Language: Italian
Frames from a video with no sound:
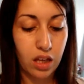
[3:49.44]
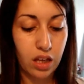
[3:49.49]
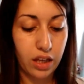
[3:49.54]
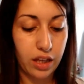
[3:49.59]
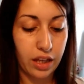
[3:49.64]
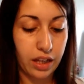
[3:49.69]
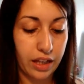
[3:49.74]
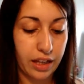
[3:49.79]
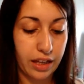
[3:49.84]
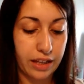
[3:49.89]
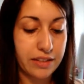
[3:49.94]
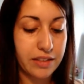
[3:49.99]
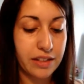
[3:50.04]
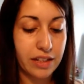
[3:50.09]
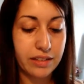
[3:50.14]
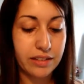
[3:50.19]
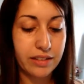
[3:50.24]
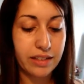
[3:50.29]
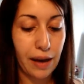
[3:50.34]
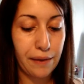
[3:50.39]
eh,
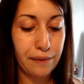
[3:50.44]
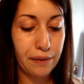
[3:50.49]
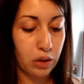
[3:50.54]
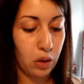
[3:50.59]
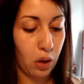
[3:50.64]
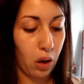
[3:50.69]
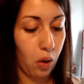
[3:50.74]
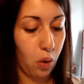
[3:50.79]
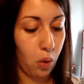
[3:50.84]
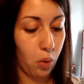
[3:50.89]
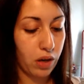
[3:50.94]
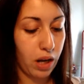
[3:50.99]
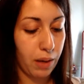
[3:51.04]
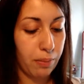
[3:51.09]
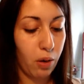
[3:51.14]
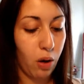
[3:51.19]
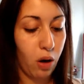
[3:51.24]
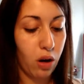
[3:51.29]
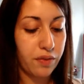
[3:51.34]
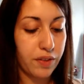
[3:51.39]
trattavano una
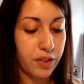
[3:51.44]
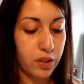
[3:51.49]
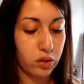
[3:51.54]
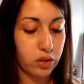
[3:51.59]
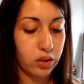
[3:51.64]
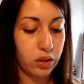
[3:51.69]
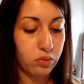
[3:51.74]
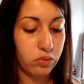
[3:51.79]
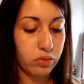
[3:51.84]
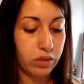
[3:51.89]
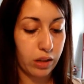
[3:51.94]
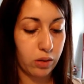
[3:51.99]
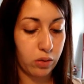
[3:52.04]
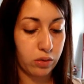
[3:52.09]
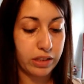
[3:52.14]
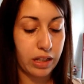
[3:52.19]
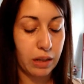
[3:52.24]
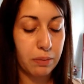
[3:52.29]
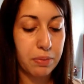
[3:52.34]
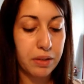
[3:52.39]
polvere ottenuta
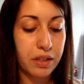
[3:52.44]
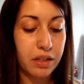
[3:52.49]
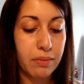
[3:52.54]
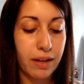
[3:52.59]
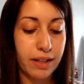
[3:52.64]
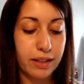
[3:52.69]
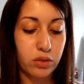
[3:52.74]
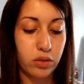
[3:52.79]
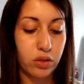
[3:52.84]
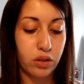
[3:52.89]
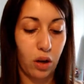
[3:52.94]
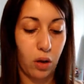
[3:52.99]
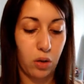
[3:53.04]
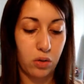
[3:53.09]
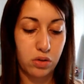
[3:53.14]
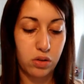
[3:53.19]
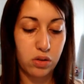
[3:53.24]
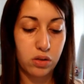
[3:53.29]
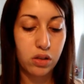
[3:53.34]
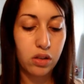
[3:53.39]
con del pigmento
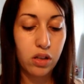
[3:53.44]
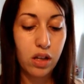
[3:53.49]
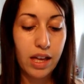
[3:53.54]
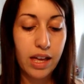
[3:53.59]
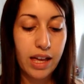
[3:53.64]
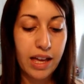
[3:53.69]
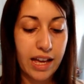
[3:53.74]
rosso,